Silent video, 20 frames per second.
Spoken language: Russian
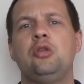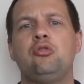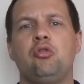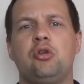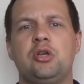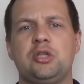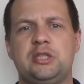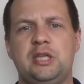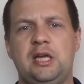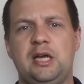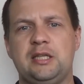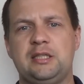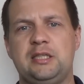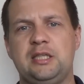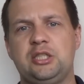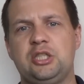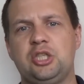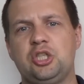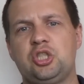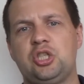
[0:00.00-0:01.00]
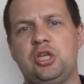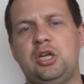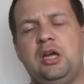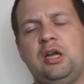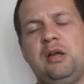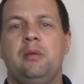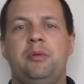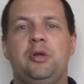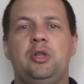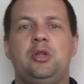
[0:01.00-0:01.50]
только за акции
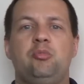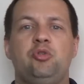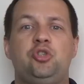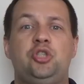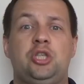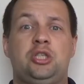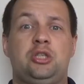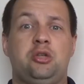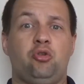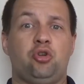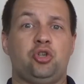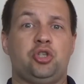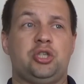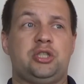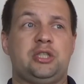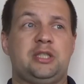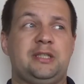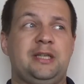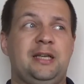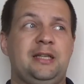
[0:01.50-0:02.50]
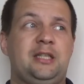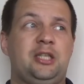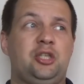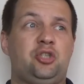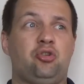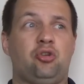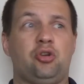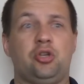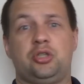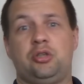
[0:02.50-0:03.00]
США. Поэтому здесь сложно сказать.
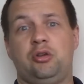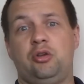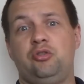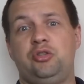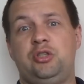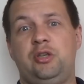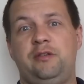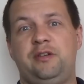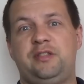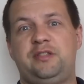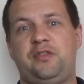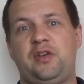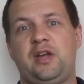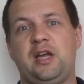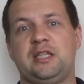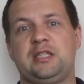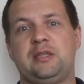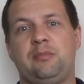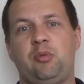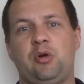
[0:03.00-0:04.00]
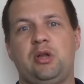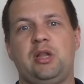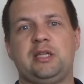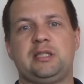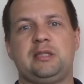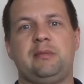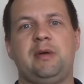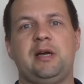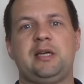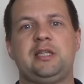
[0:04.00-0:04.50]
Еще раз говорю, диверсификация ориентация по
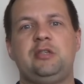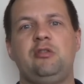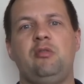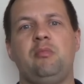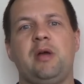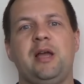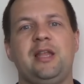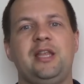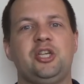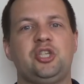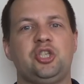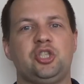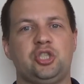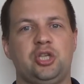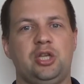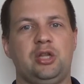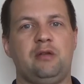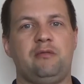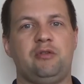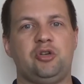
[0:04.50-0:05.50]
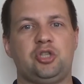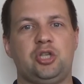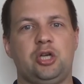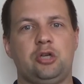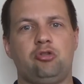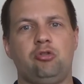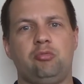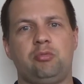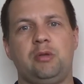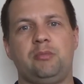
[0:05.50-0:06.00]
классам активам, конечно же, она важна.
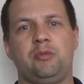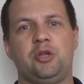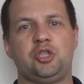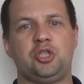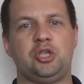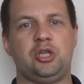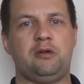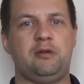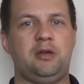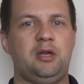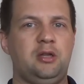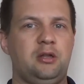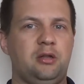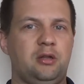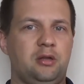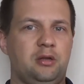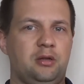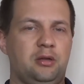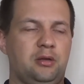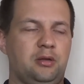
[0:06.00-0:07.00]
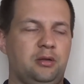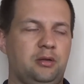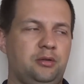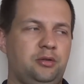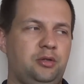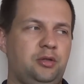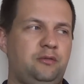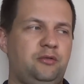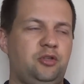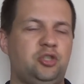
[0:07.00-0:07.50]
Кто бы там даже не говорил, э,
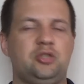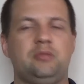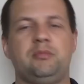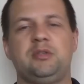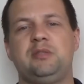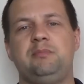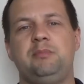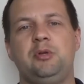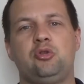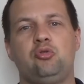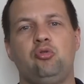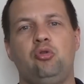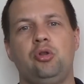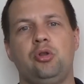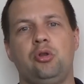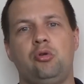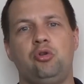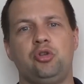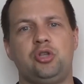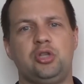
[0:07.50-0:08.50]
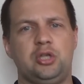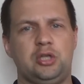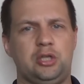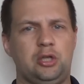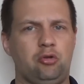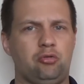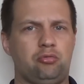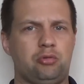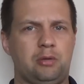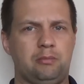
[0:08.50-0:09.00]
недвижимость, бетон, хоть она и
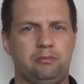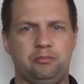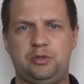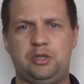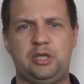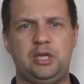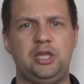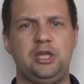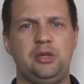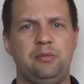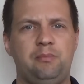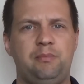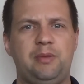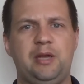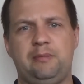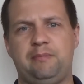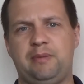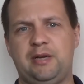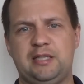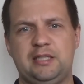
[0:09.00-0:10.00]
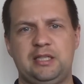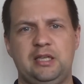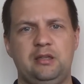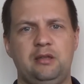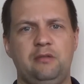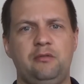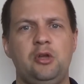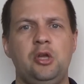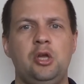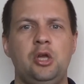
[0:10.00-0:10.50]
дает там
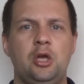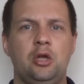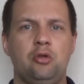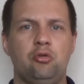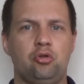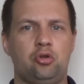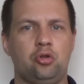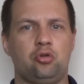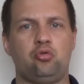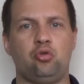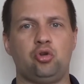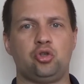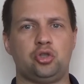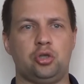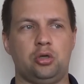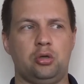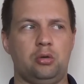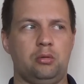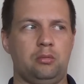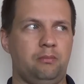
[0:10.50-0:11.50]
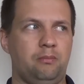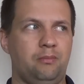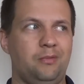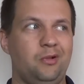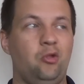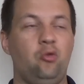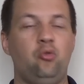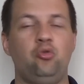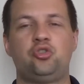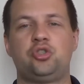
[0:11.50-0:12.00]
3-5%, но это тоже
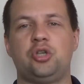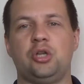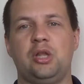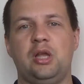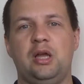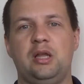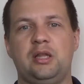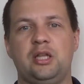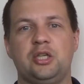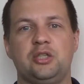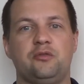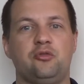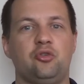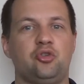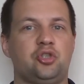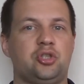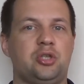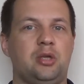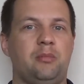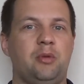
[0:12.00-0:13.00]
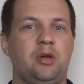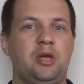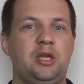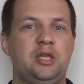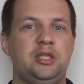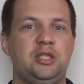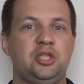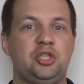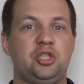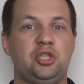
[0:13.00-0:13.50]
лучше, да, даже в тот же самый
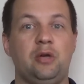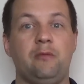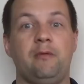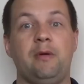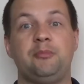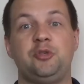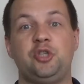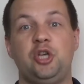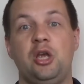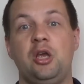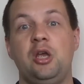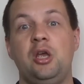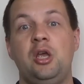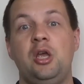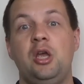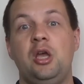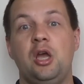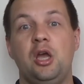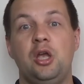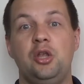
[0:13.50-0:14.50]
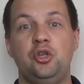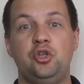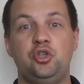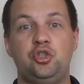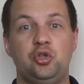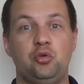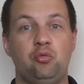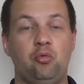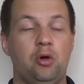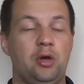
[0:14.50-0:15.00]
кризис, чем вообще
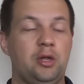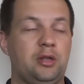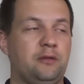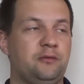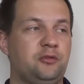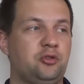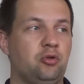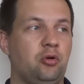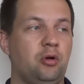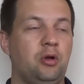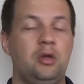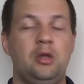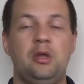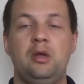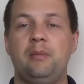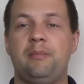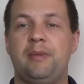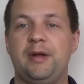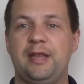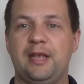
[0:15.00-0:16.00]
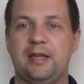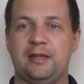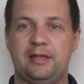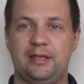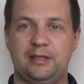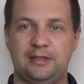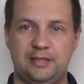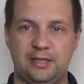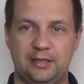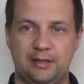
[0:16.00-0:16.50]
ничего. Это все
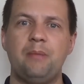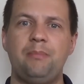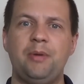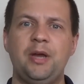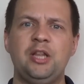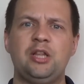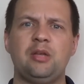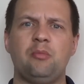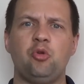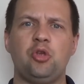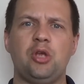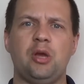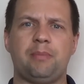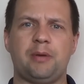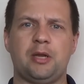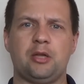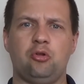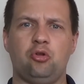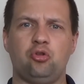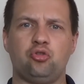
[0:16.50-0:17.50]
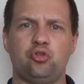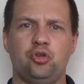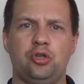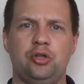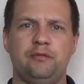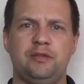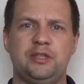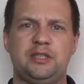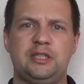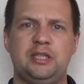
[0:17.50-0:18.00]
понятное дело. Поэтому я продолжу
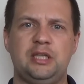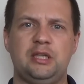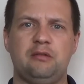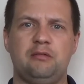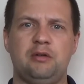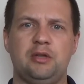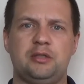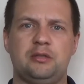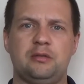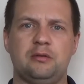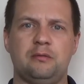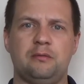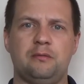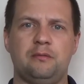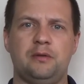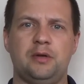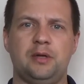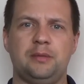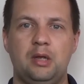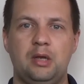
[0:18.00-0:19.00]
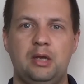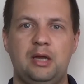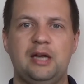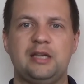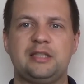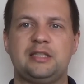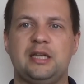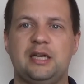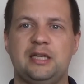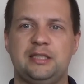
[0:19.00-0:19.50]
инвестировать в
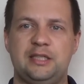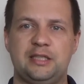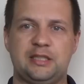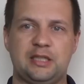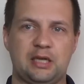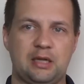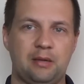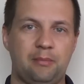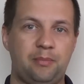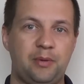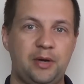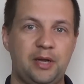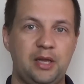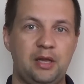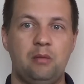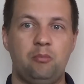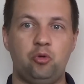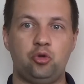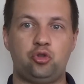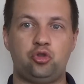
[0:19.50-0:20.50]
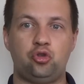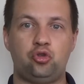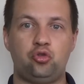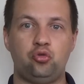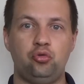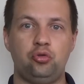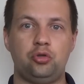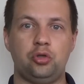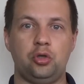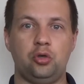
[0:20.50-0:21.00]
акции российских компаний по
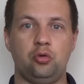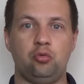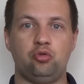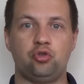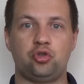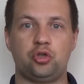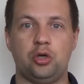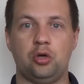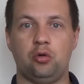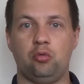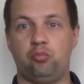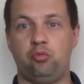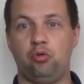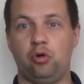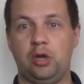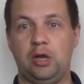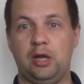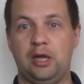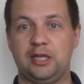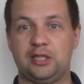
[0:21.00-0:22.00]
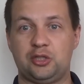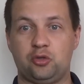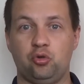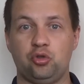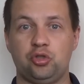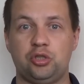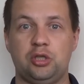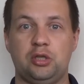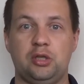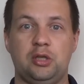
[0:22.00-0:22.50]
чуть-чуть и уже более
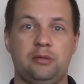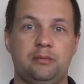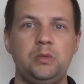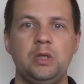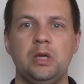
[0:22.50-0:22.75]
осознанно,